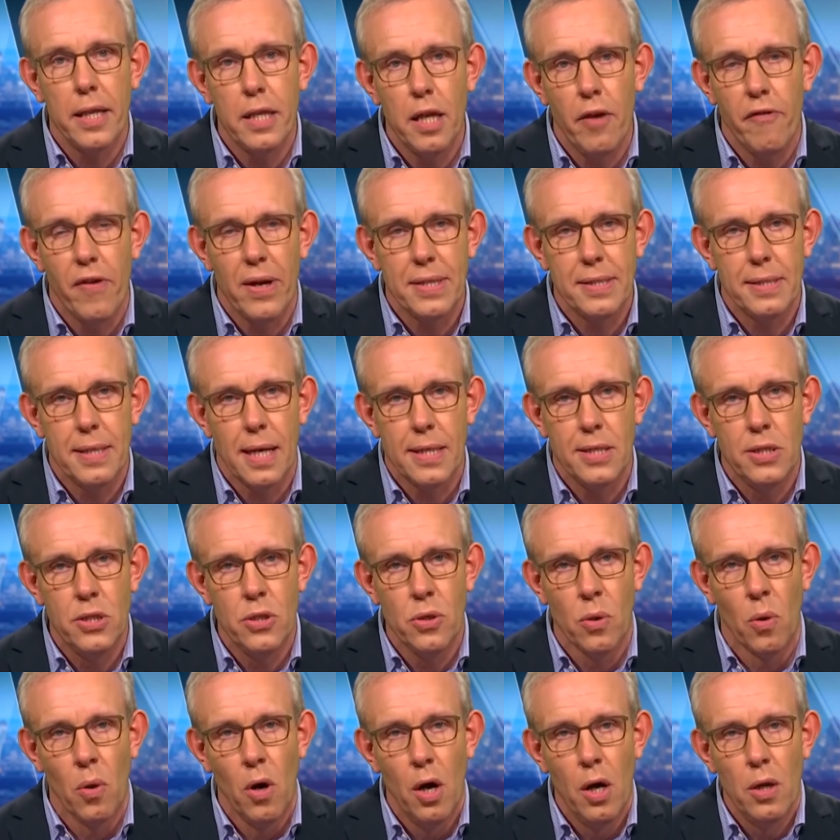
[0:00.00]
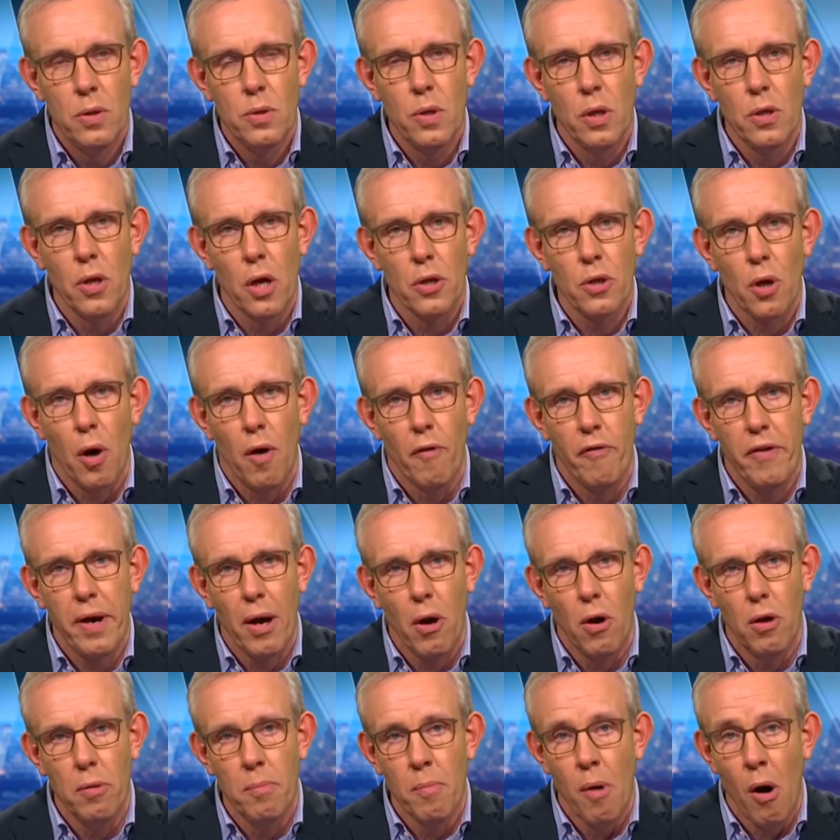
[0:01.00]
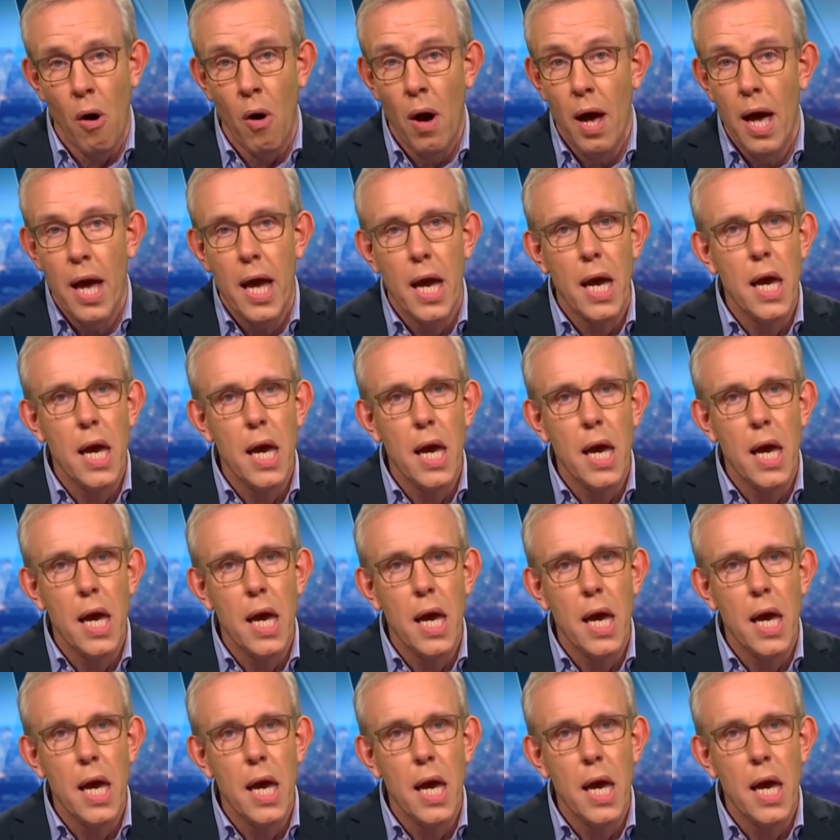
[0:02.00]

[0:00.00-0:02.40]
dévastation de notre environnement.